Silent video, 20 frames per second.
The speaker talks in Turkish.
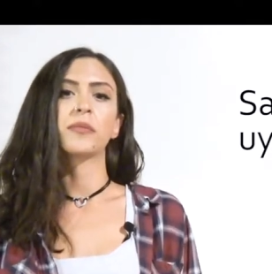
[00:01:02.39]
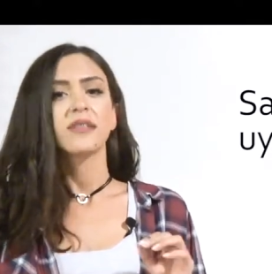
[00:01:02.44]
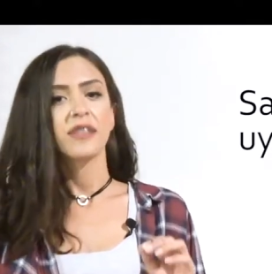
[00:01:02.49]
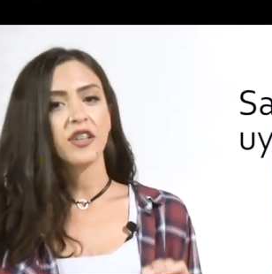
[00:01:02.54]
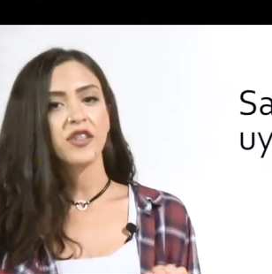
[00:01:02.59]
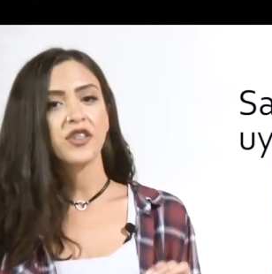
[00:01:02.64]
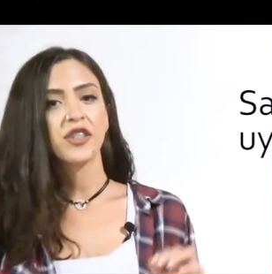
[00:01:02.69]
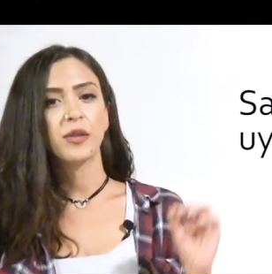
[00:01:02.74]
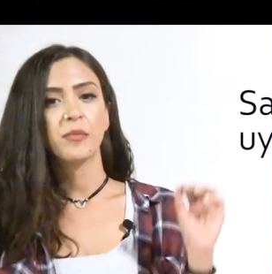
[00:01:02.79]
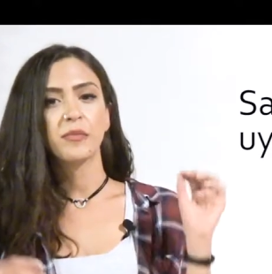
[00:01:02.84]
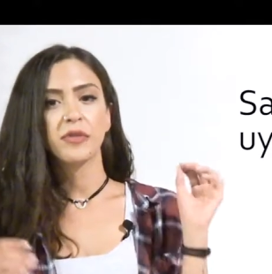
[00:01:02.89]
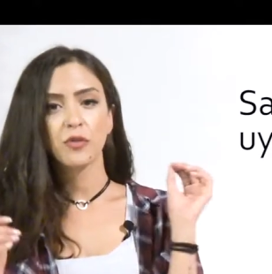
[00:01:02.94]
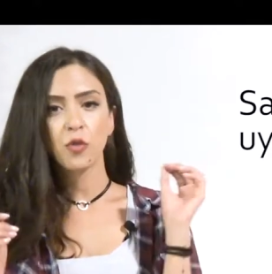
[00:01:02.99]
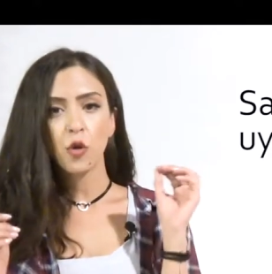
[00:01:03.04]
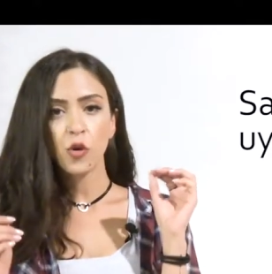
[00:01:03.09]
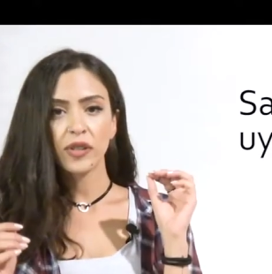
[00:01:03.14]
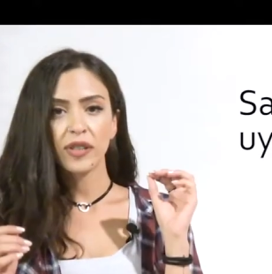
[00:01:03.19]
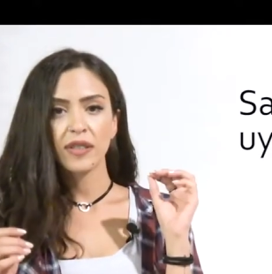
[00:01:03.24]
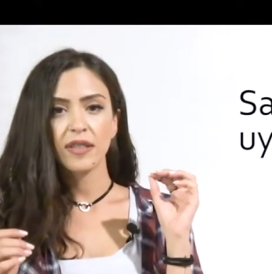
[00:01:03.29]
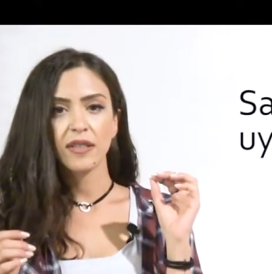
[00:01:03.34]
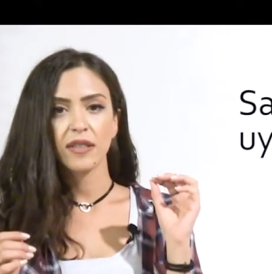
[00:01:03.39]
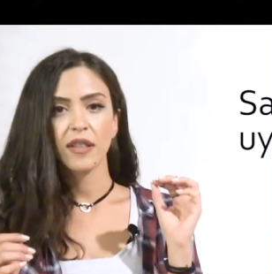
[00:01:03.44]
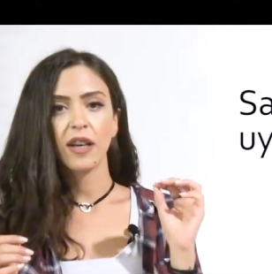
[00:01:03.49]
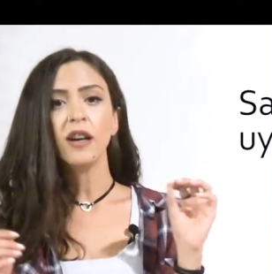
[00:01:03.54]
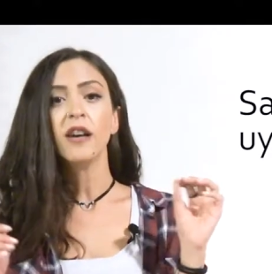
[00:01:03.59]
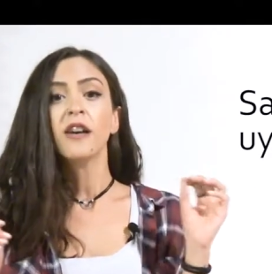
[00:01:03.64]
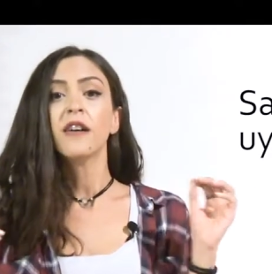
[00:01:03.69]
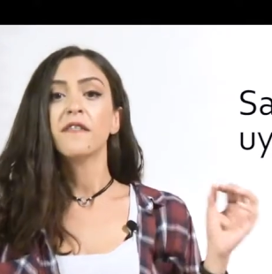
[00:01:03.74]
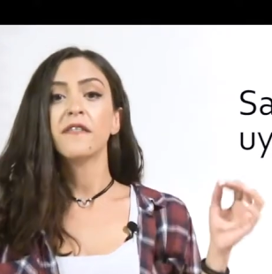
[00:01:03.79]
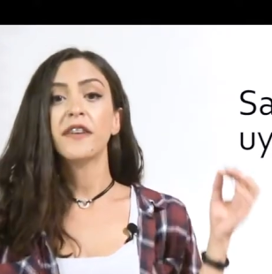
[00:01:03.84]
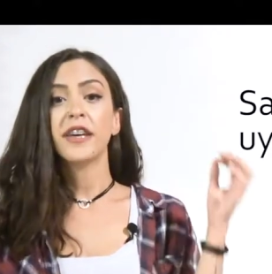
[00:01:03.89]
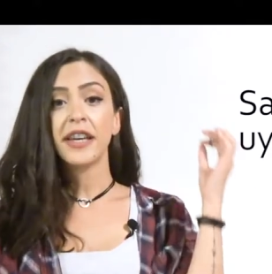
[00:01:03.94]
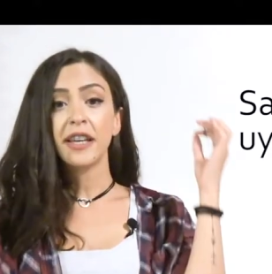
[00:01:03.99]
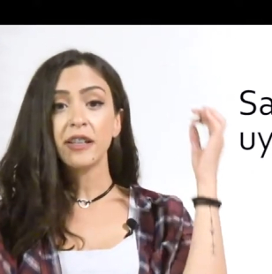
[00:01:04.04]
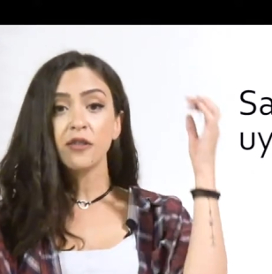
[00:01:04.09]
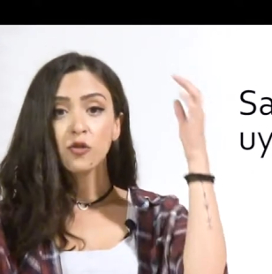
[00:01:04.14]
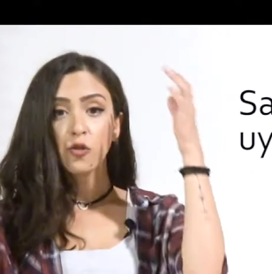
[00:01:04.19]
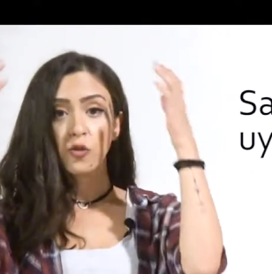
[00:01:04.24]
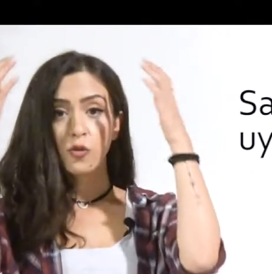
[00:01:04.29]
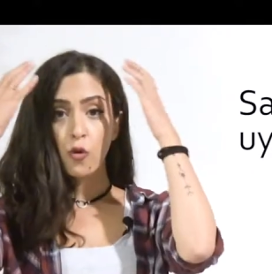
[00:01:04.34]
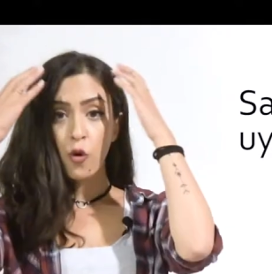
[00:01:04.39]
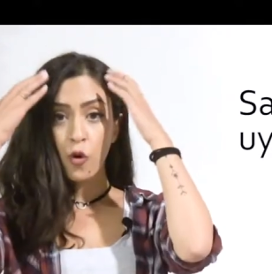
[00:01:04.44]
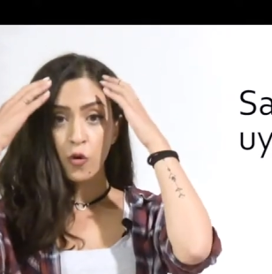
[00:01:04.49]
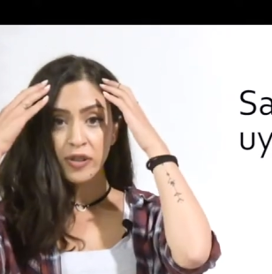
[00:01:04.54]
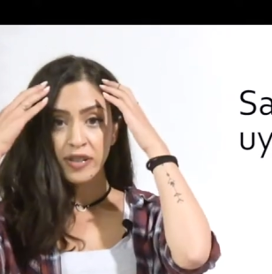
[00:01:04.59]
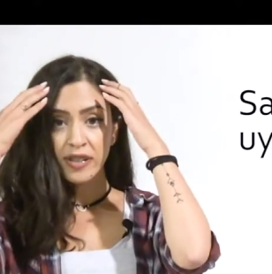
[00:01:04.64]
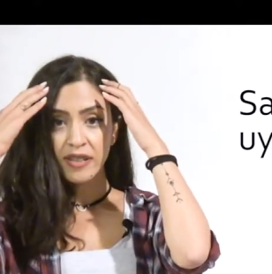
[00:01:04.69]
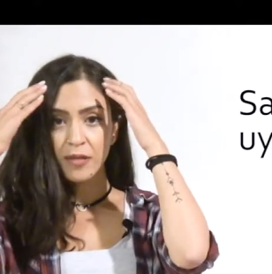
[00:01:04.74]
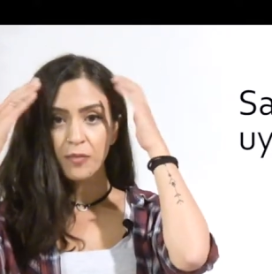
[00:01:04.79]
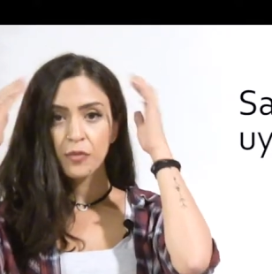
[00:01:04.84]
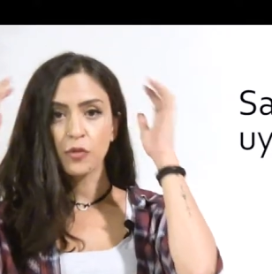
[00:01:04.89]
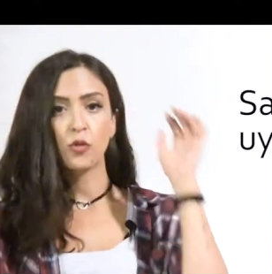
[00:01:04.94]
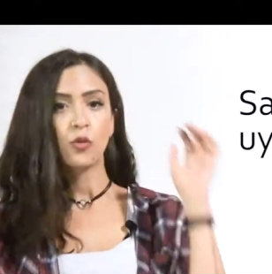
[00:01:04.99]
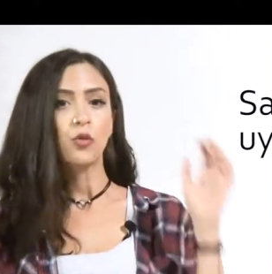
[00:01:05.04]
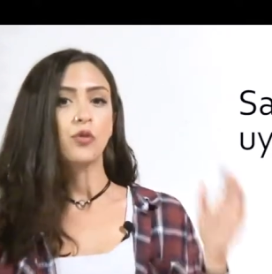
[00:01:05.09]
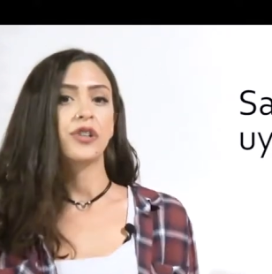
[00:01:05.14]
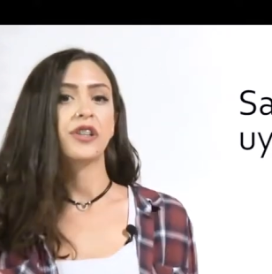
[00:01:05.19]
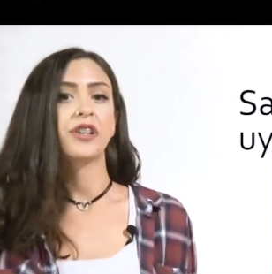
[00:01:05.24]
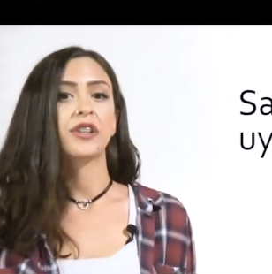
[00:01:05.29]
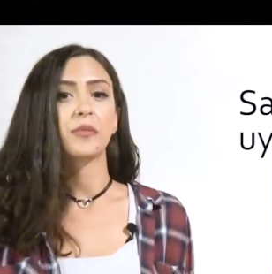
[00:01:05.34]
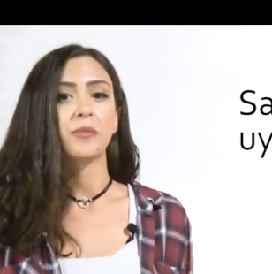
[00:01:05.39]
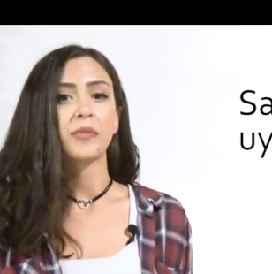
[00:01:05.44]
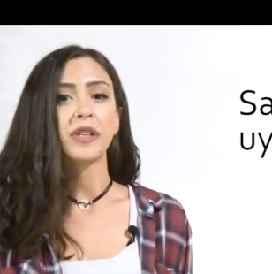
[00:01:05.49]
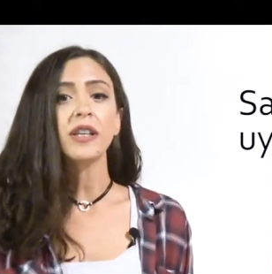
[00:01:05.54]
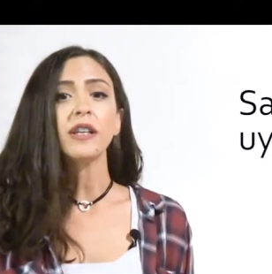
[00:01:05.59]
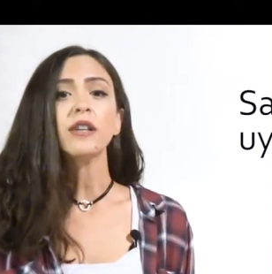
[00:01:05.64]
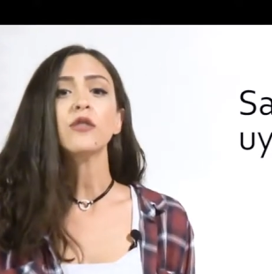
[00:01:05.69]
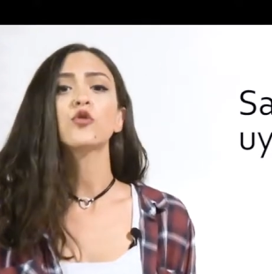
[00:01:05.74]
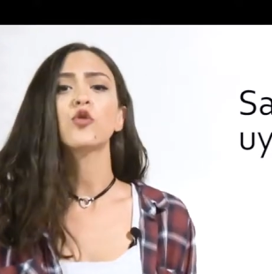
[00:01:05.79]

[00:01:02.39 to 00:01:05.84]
Saçlarımızın ortasına ve en son ön kısmına uygulayalım ki